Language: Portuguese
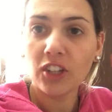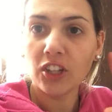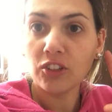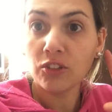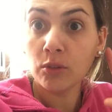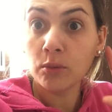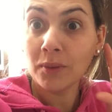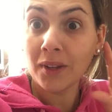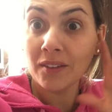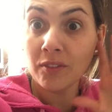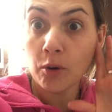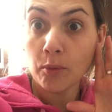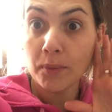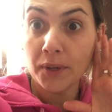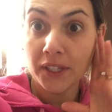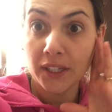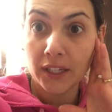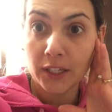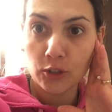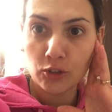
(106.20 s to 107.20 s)
Gente, vamos lavar o
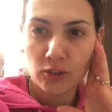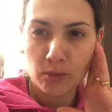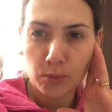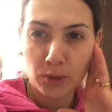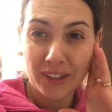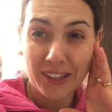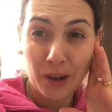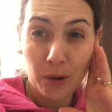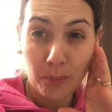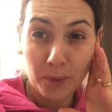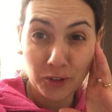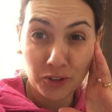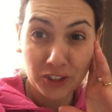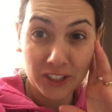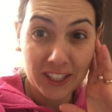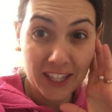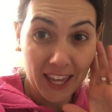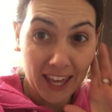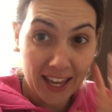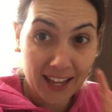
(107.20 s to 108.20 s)
banheiro, já botei a roupa de
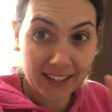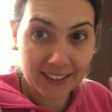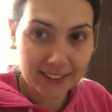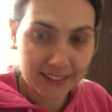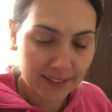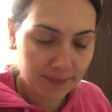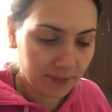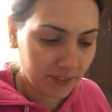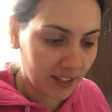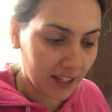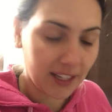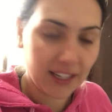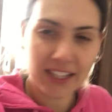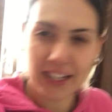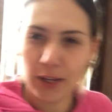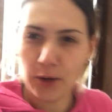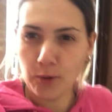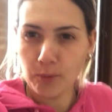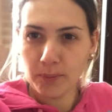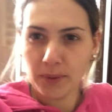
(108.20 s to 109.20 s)
guerra, né? Que é
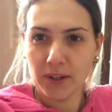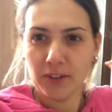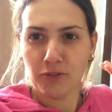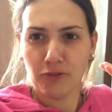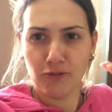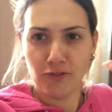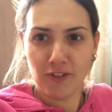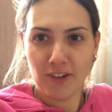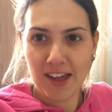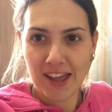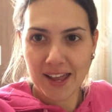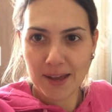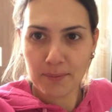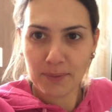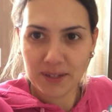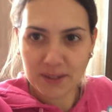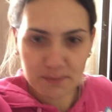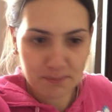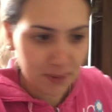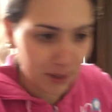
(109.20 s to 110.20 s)
aquela roupa velha
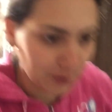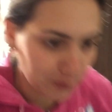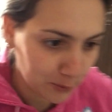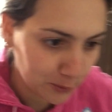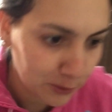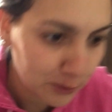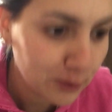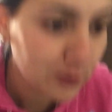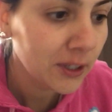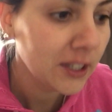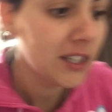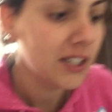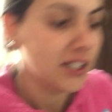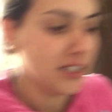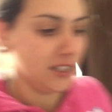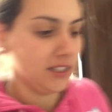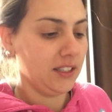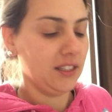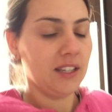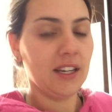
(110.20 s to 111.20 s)
pra limpar tudo.
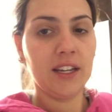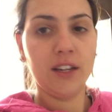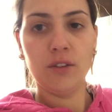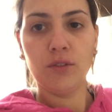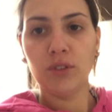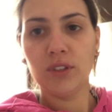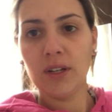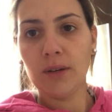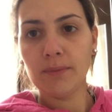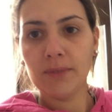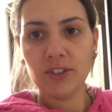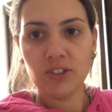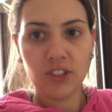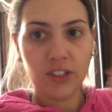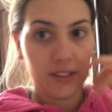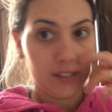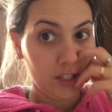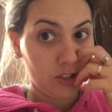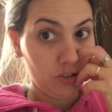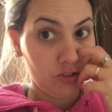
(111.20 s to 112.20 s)
E aí eu vou dar uma
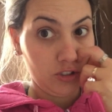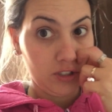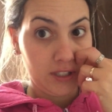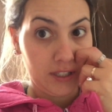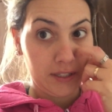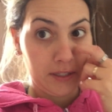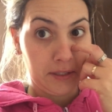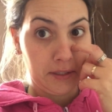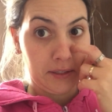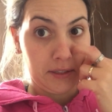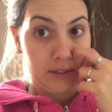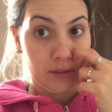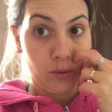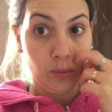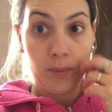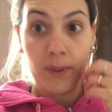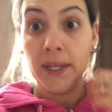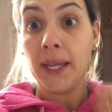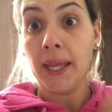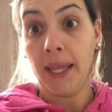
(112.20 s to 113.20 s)
ajeitadinha
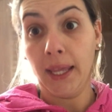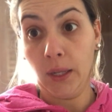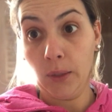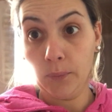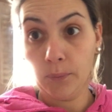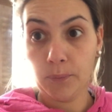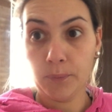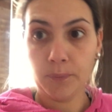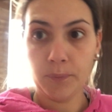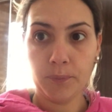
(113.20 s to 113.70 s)
no banheiro.